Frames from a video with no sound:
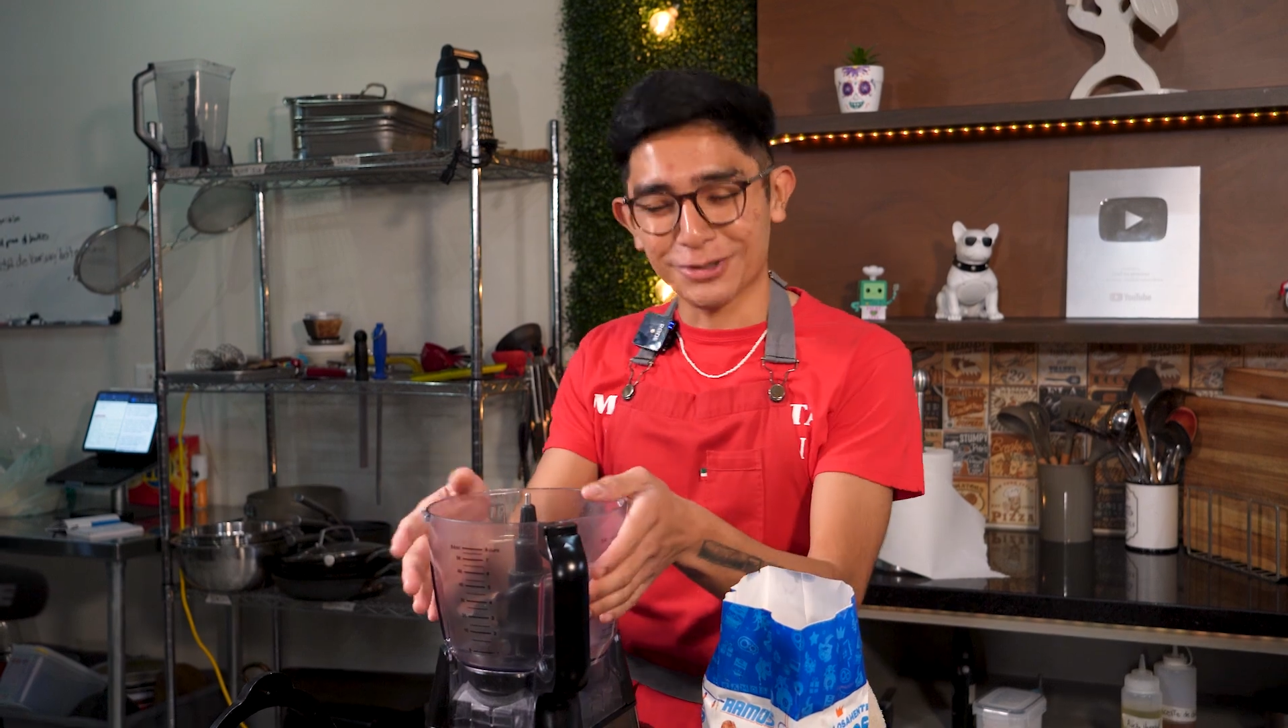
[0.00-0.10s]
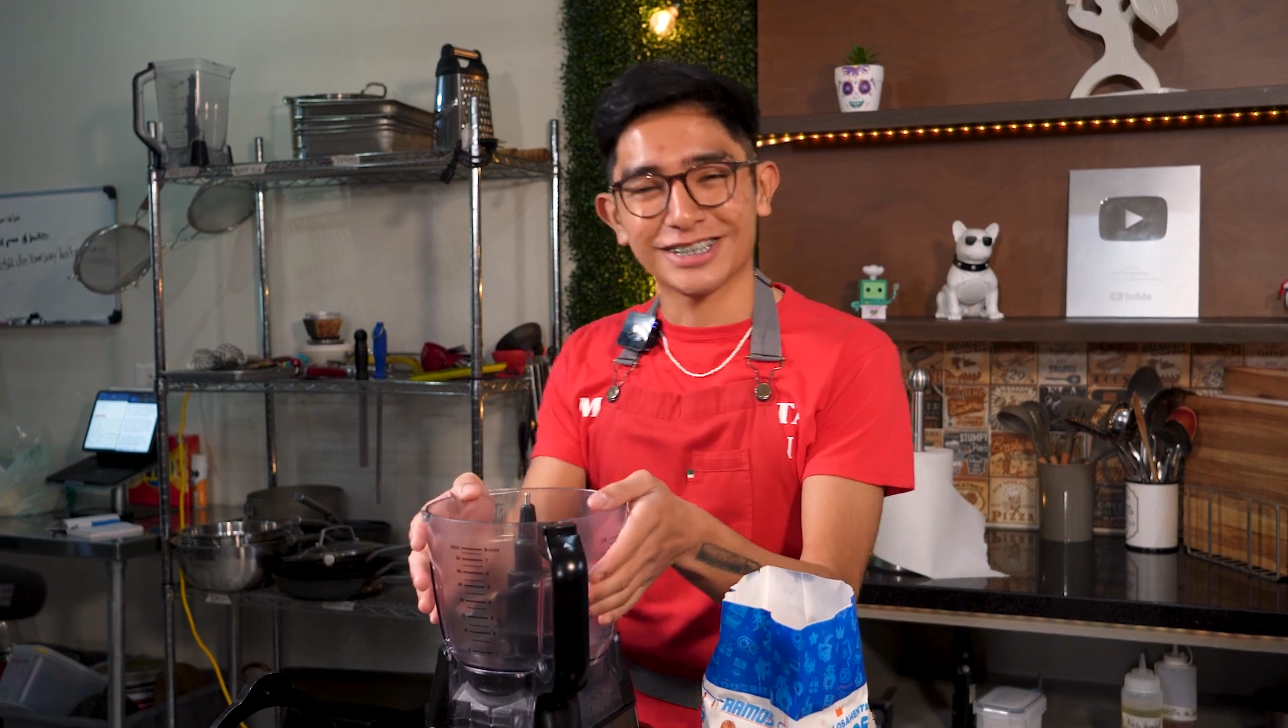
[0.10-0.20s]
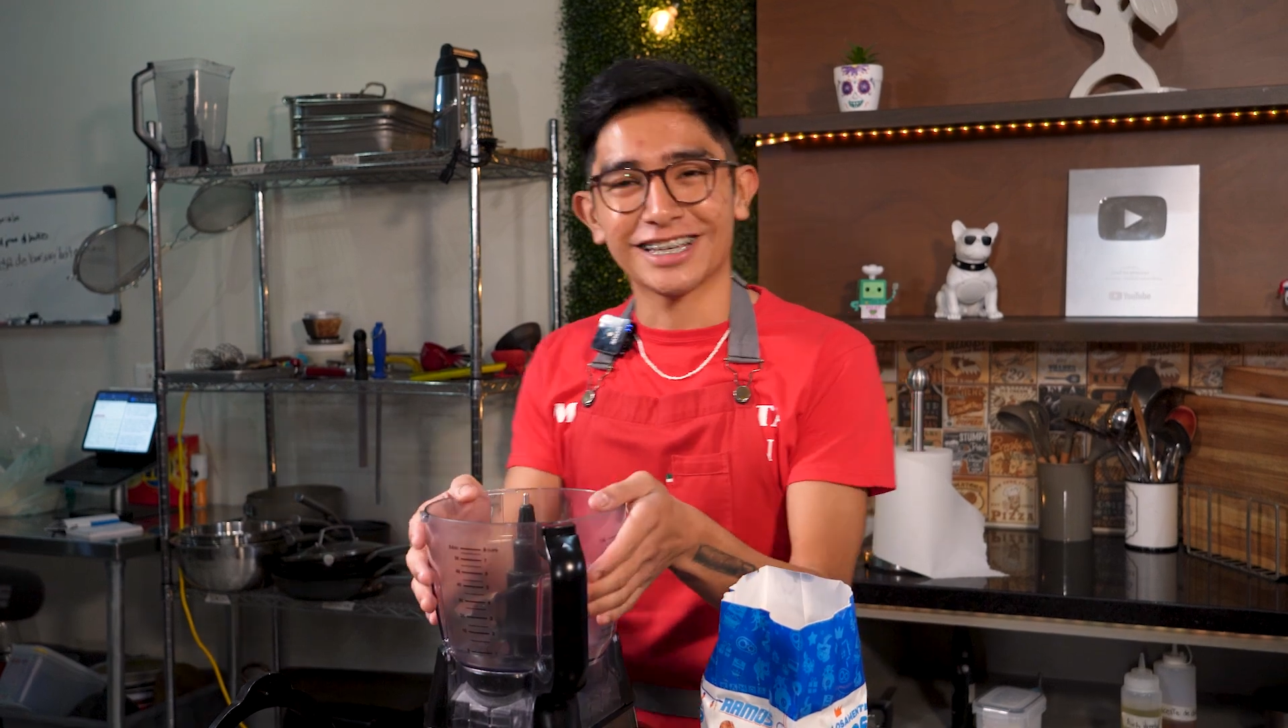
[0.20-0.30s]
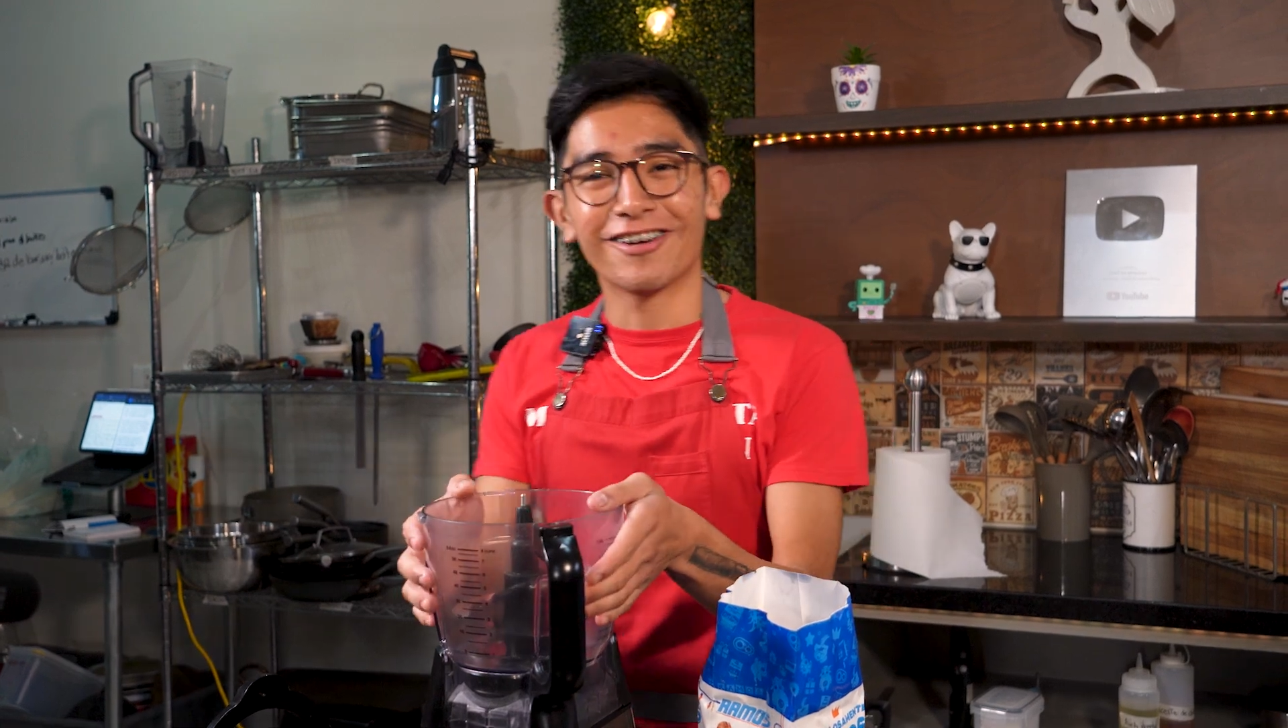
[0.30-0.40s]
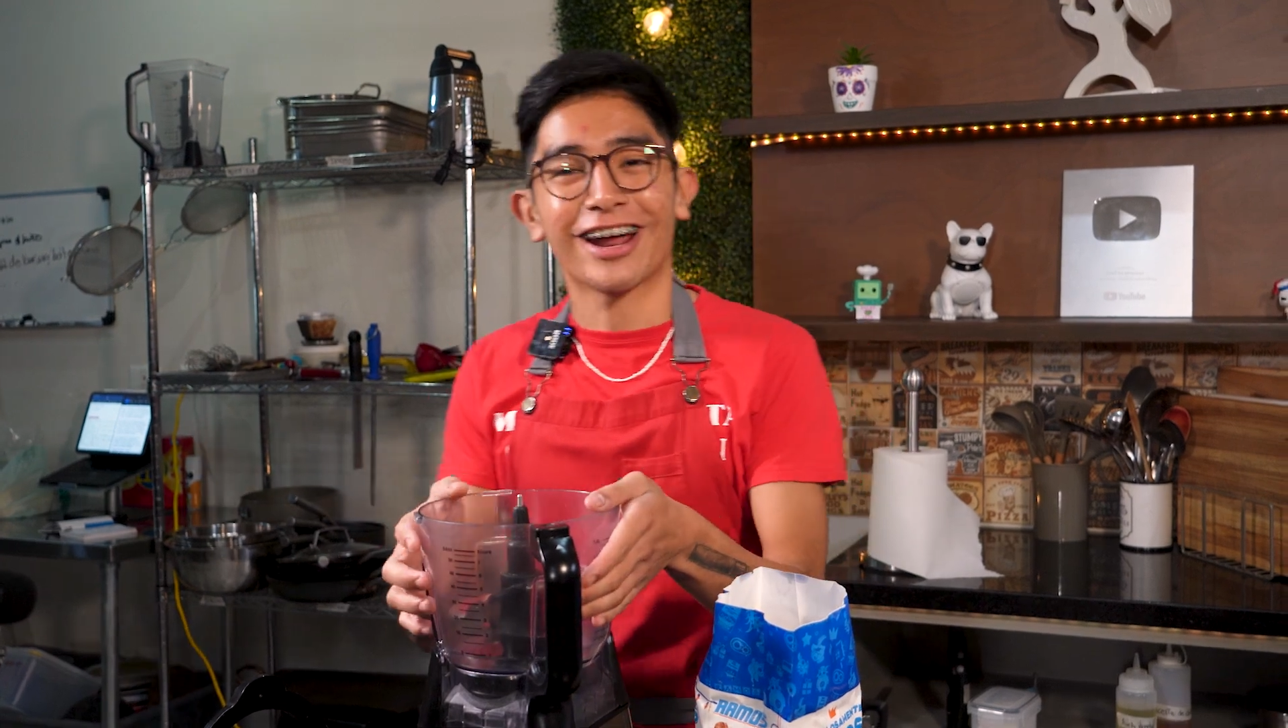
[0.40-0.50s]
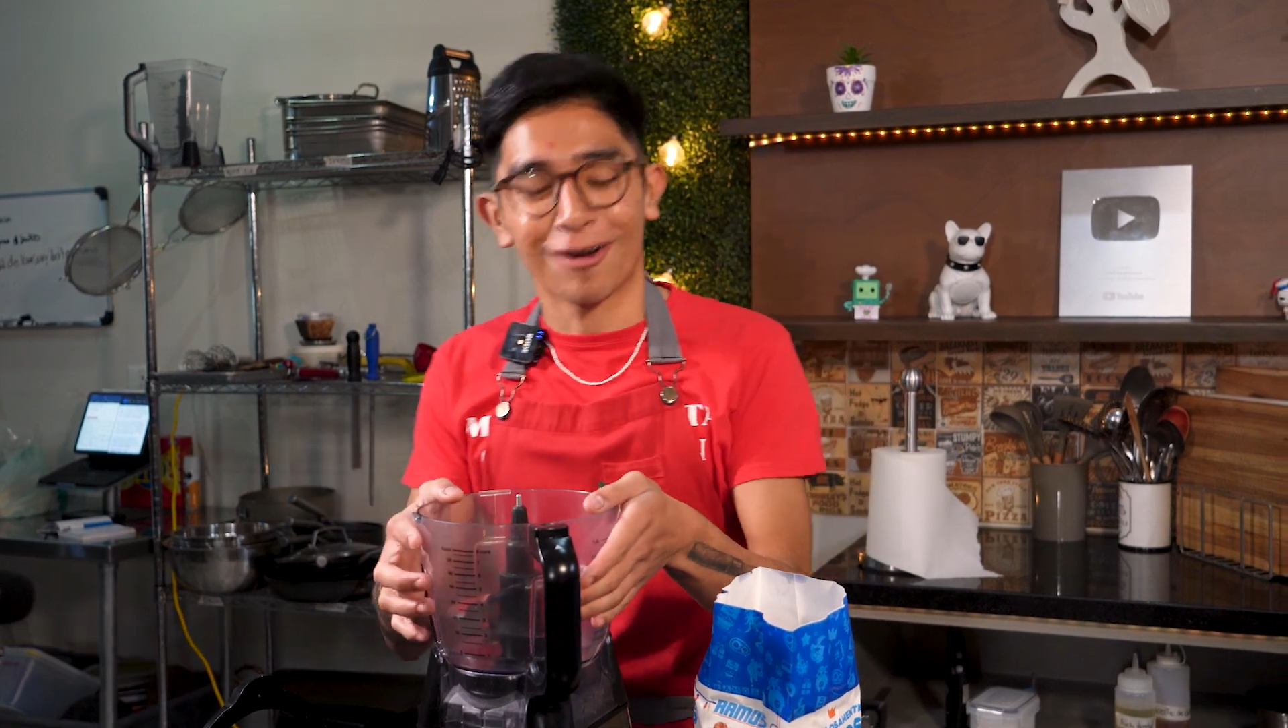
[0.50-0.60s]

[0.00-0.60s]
procesadora